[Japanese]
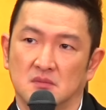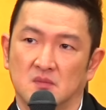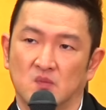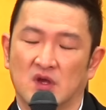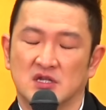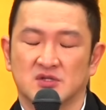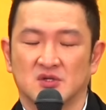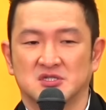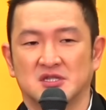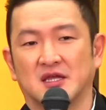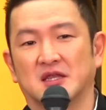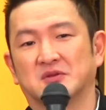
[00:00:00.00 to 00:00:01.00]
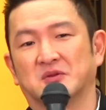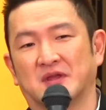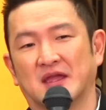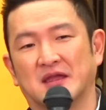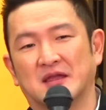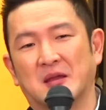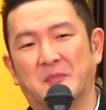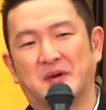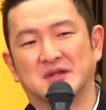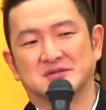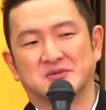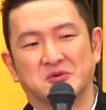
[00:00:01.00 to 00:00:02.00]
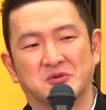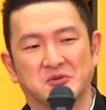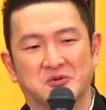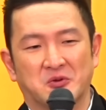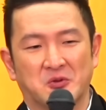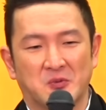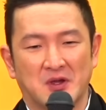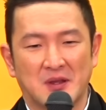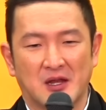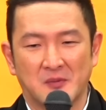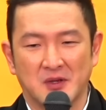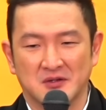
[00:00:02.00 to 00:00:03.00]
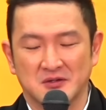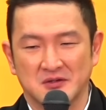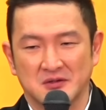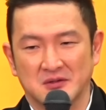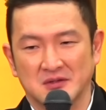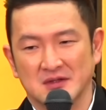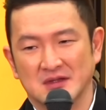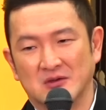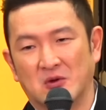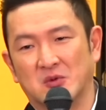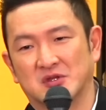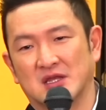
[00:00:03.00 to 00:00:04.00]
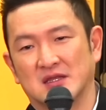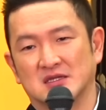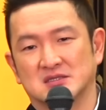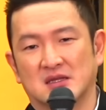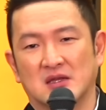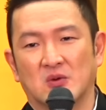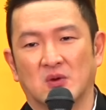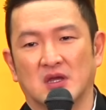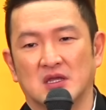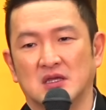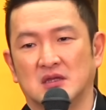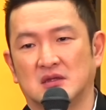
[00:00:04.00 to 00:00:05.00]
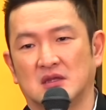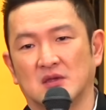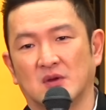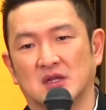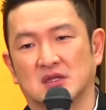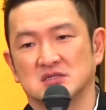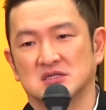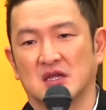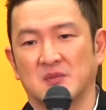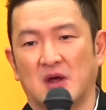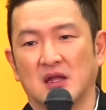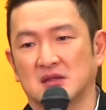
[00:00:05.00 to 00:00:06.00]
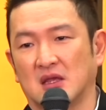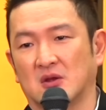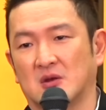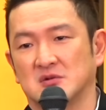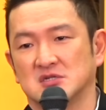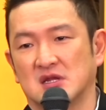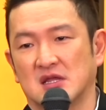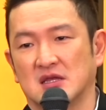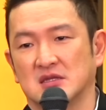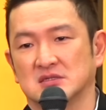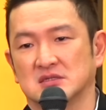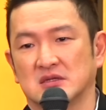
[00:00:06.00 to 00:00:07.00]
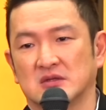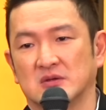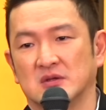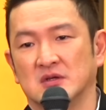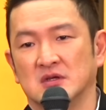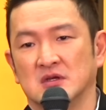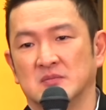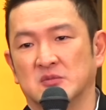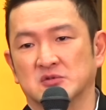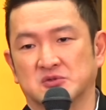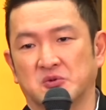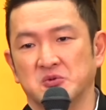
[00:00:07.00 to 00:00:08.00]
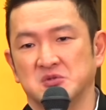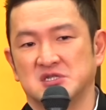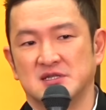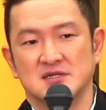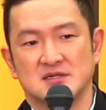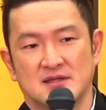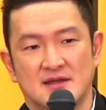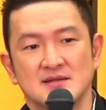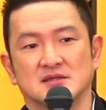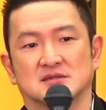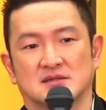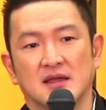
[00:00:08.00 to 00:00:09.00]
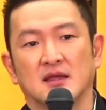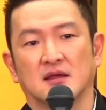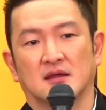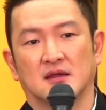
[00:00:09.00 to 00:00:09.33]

昔の時代だとねやっぱりそういう子供はなるべく表に出さない方がいいって言われた時代もあったのかもしれないですけどもうそういう時代じゃないんですね